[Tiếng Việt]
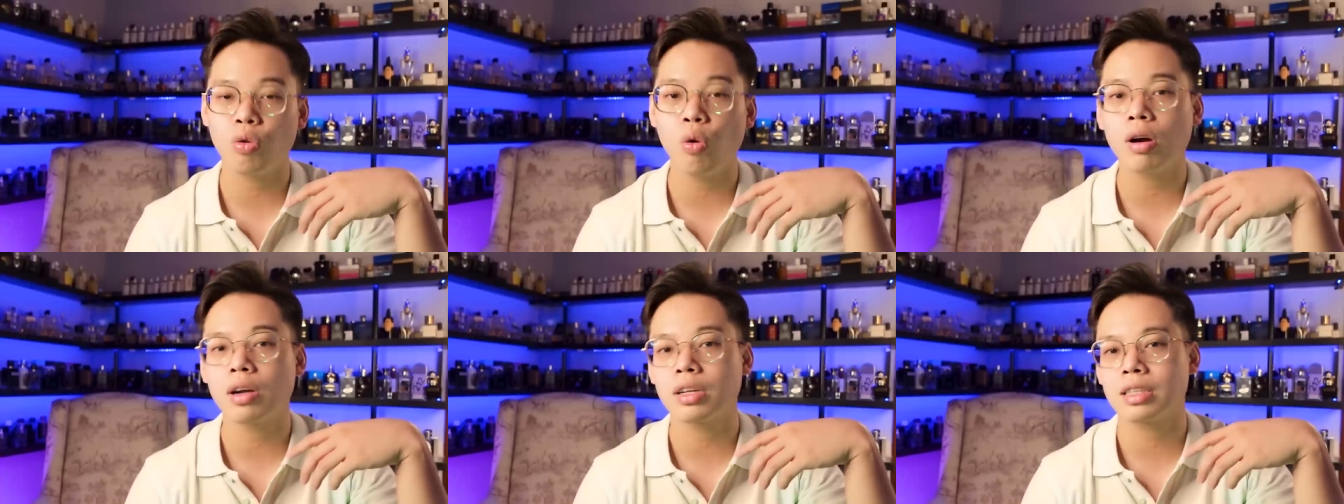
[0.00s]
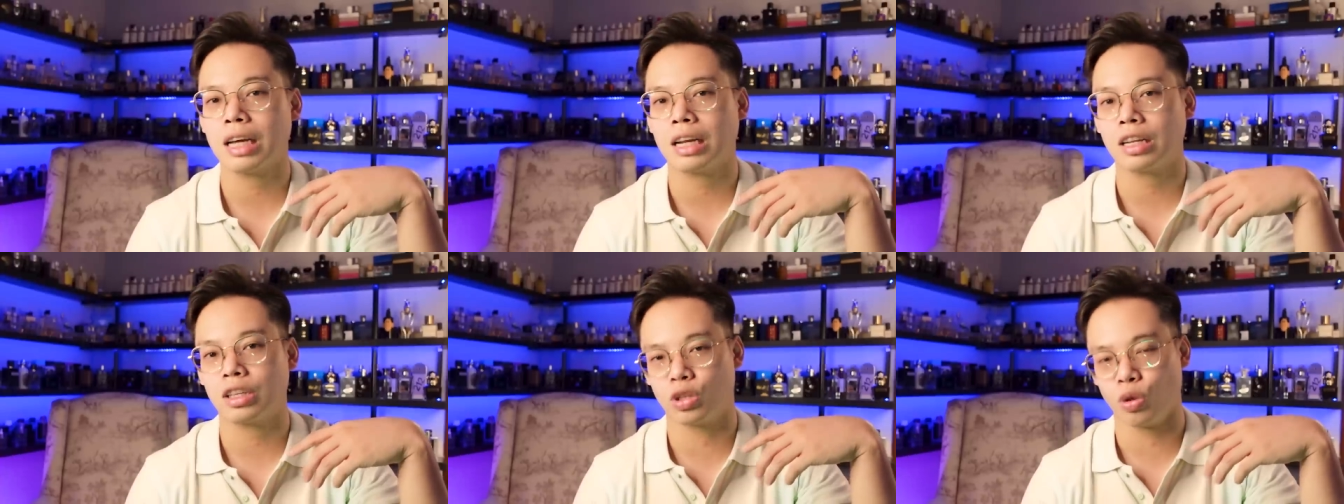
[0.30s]
thuốc
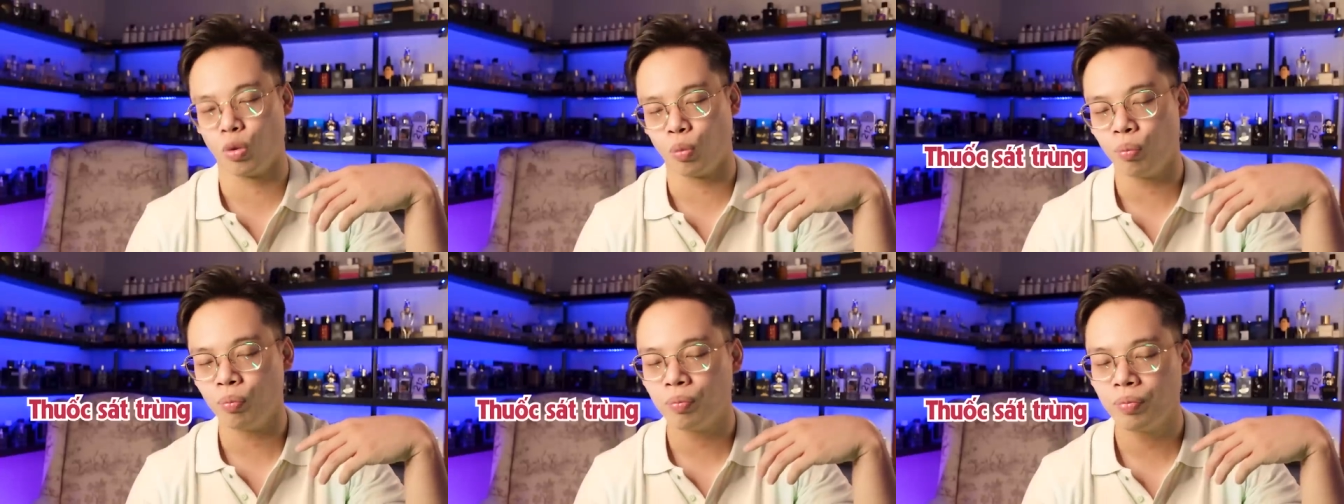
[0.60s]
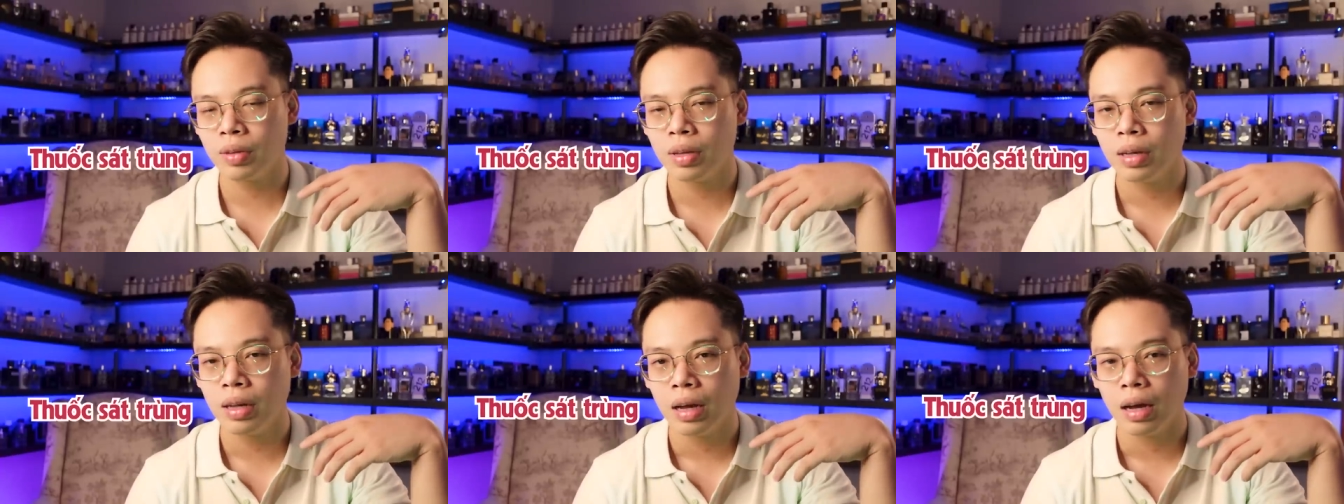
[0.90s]
sát trùng
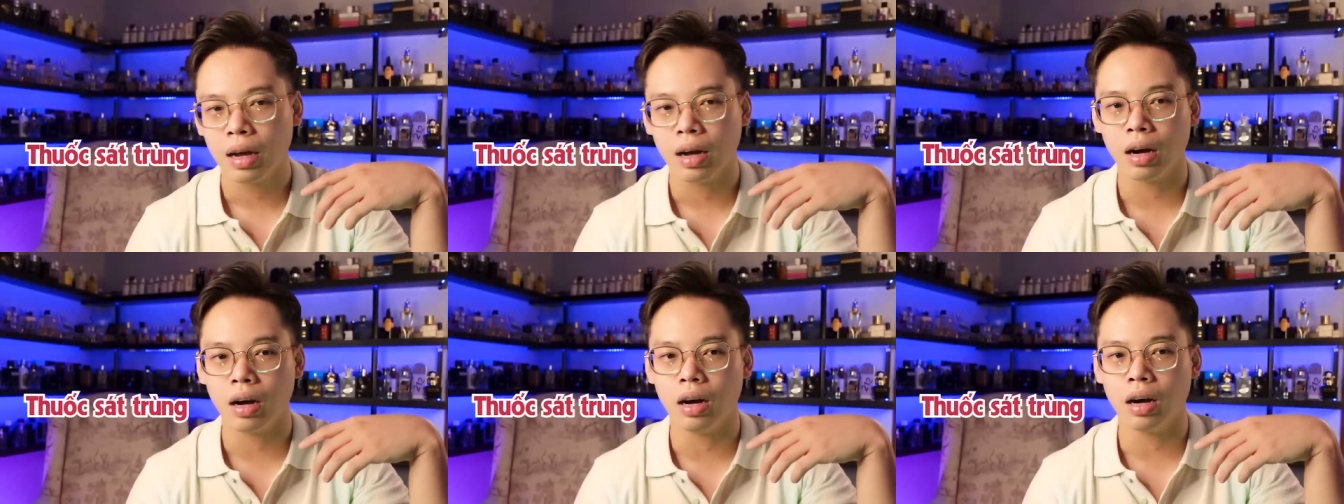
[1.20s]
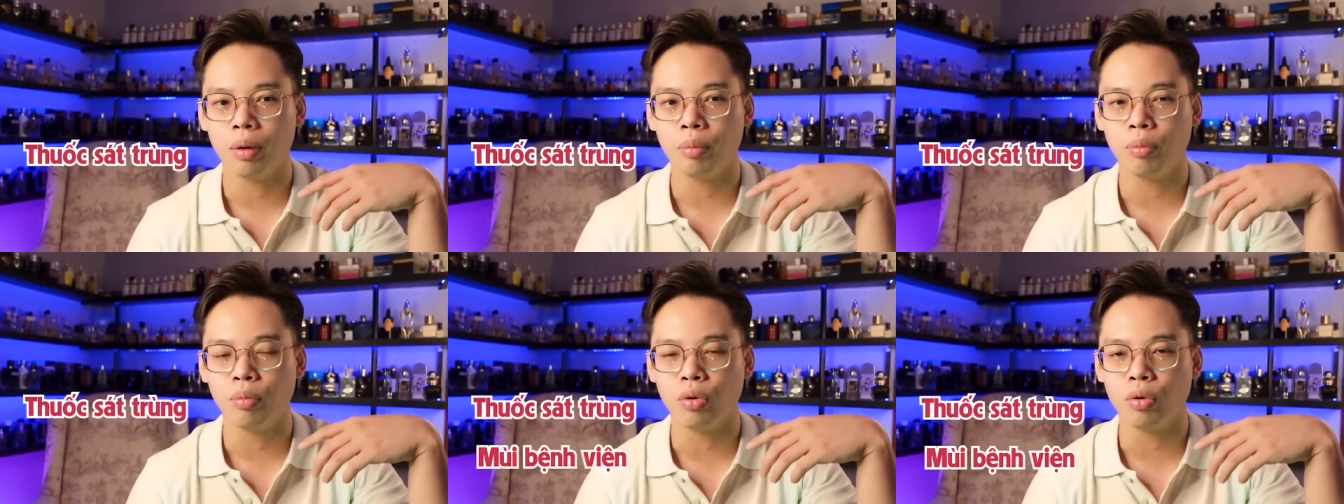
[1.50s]
uh,
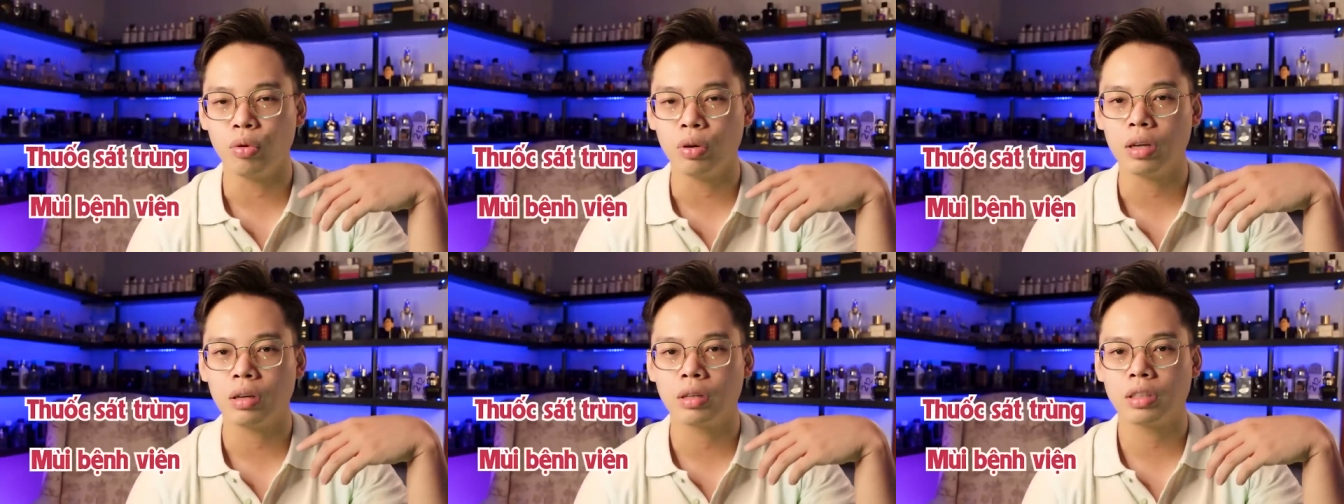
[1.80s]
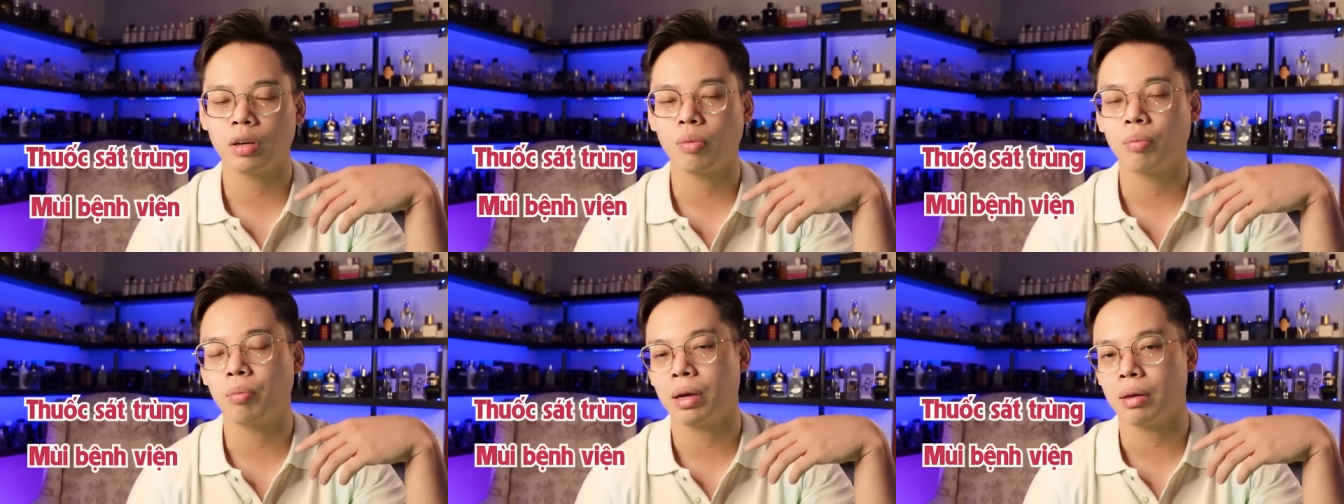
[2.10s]
mùi
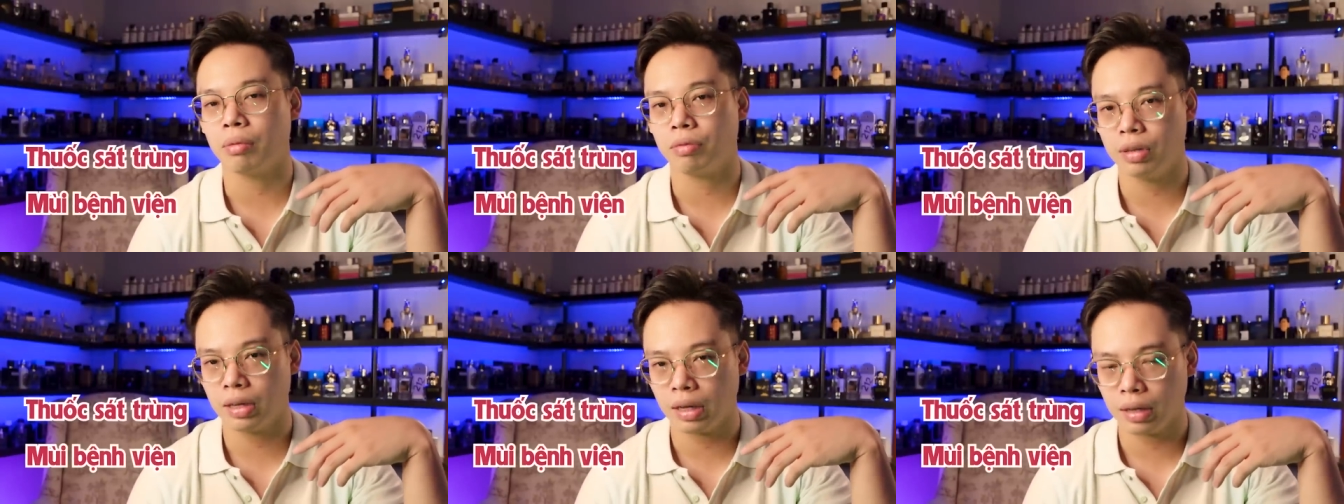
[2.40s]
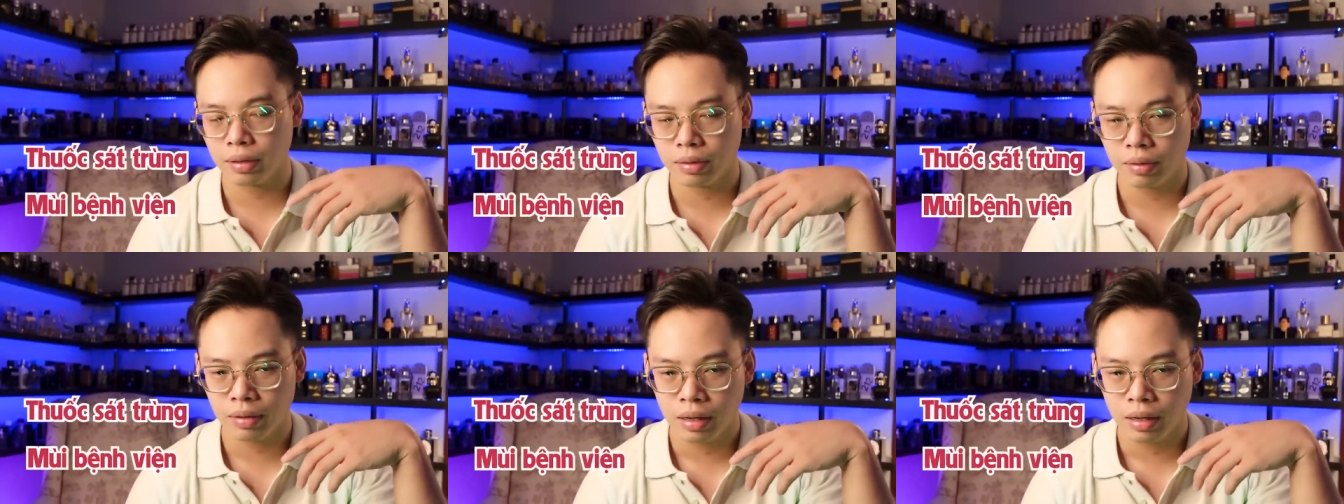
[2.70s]
trong bệnh viện